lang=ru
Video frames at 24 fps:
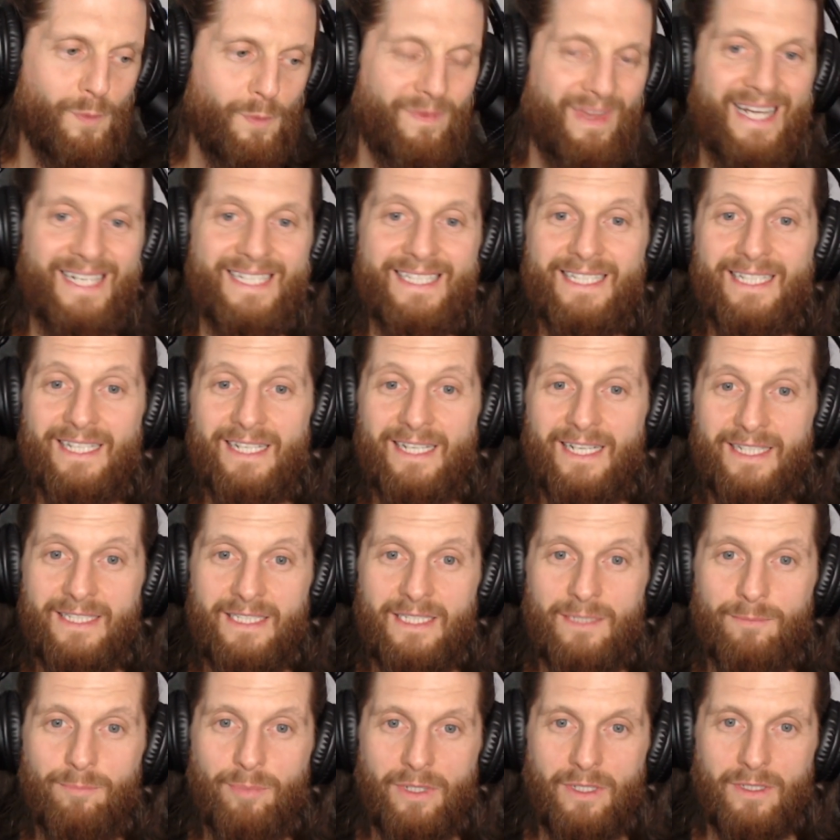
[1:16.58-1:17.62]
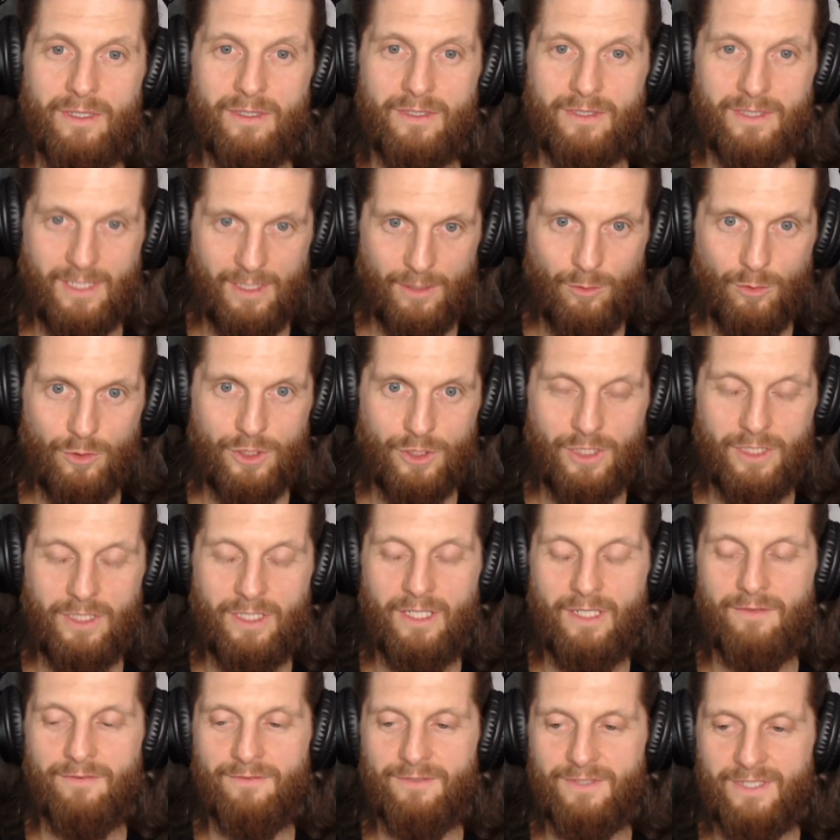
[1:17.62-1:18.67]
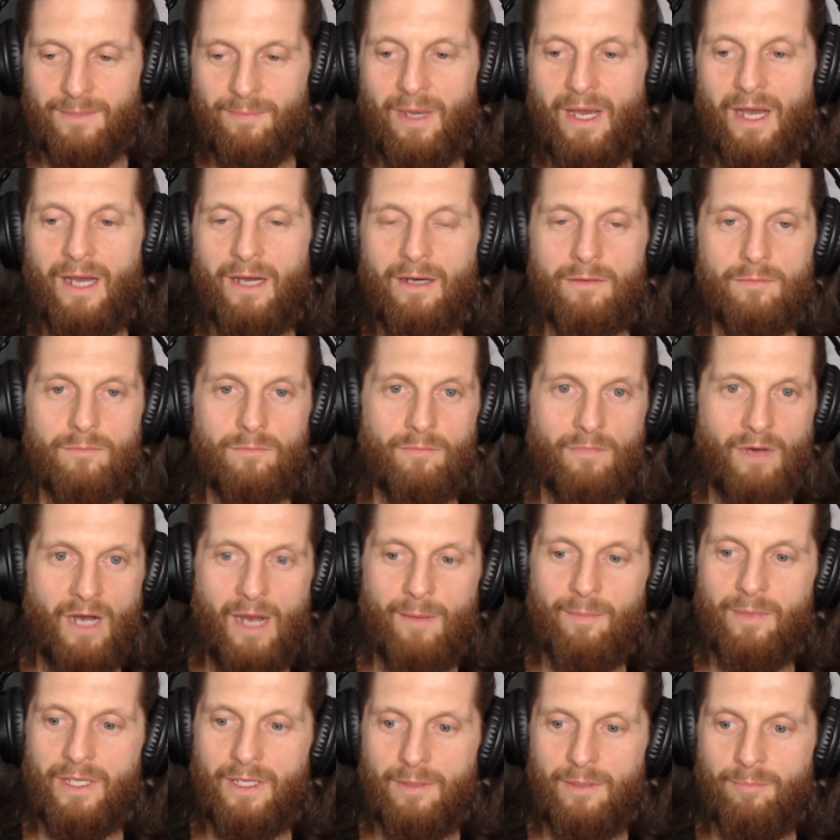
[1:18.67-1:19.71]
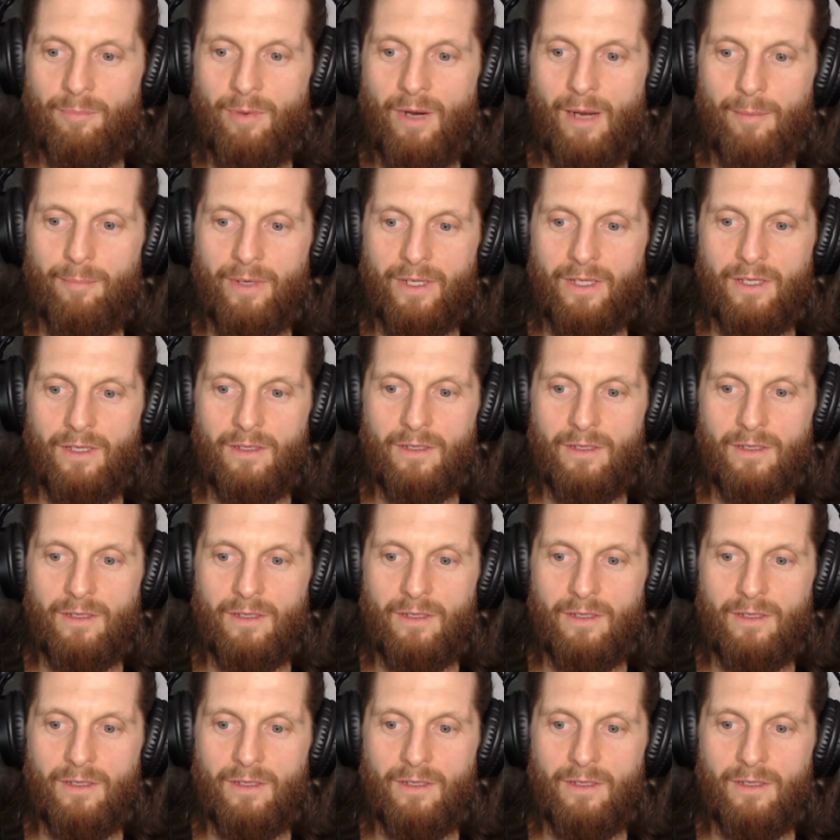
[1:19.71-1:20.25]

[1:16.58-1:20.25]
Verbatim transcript: стереотипы, заложенные в тебя мамой и папой.